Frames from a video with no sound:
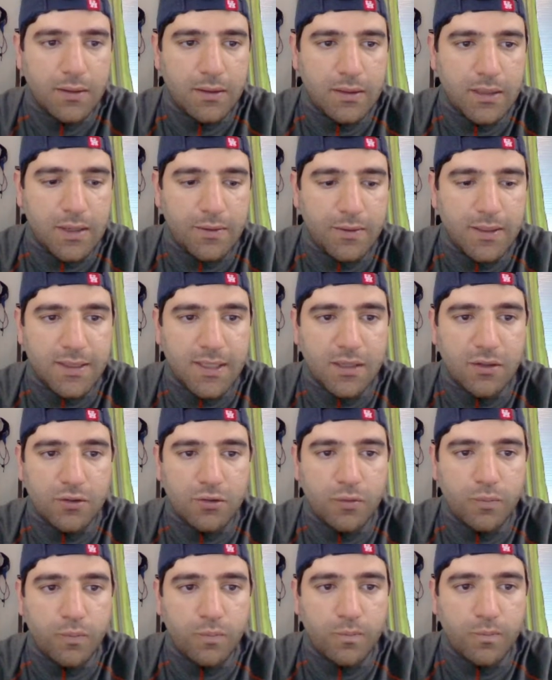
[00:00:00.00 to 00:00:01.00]
Y a veces
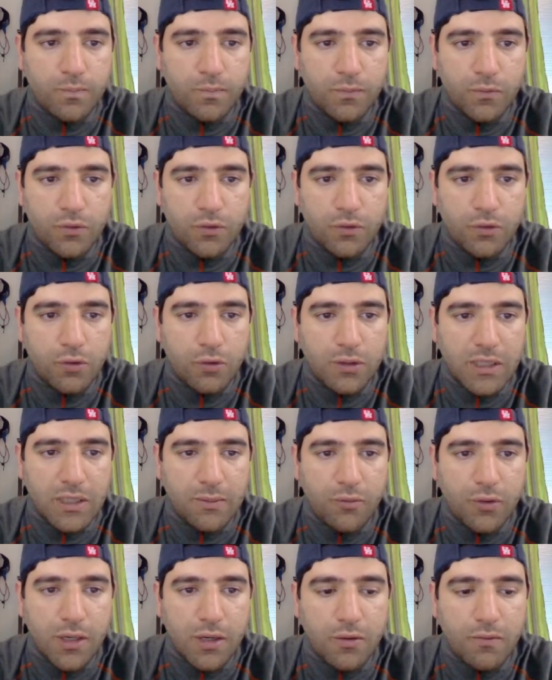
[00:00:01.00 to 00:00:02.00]
nos, nos
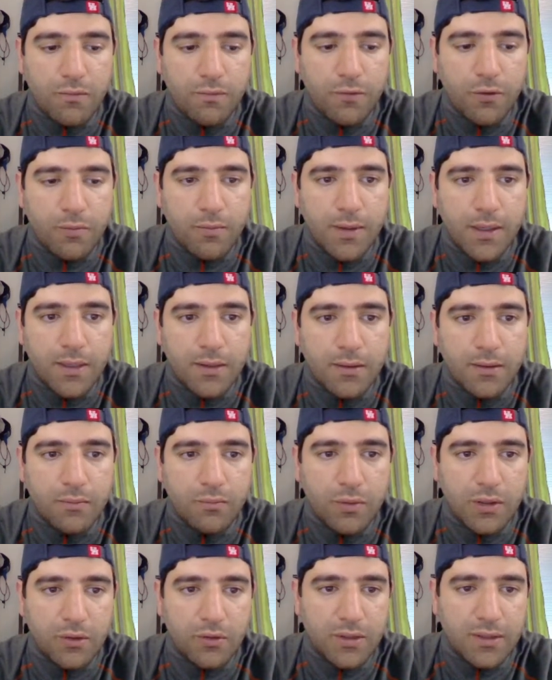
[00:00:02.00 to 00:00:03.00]
tenemos que conformar.
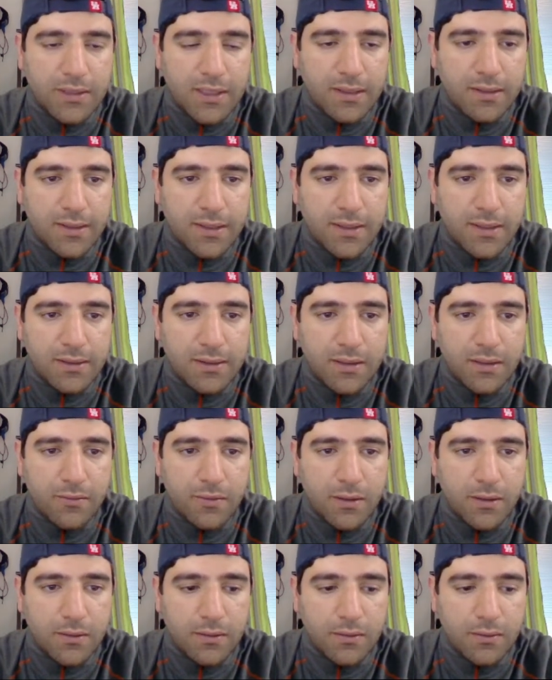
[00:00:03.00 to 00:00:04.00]
Bueno, dice
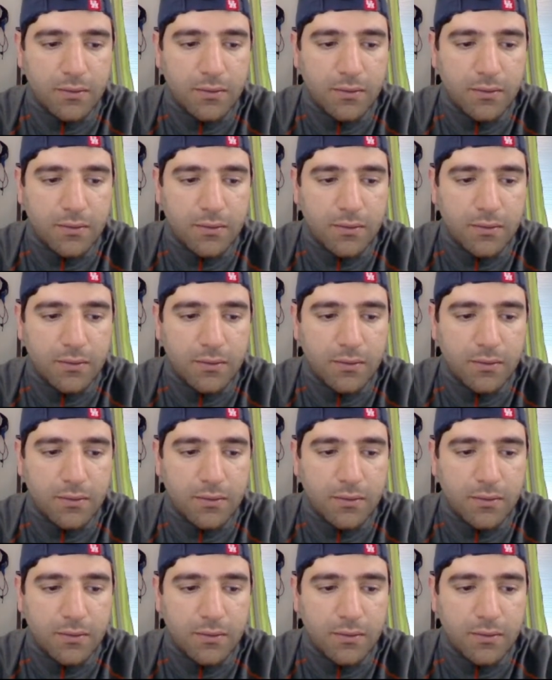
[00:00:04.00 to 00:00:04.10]
alternativa.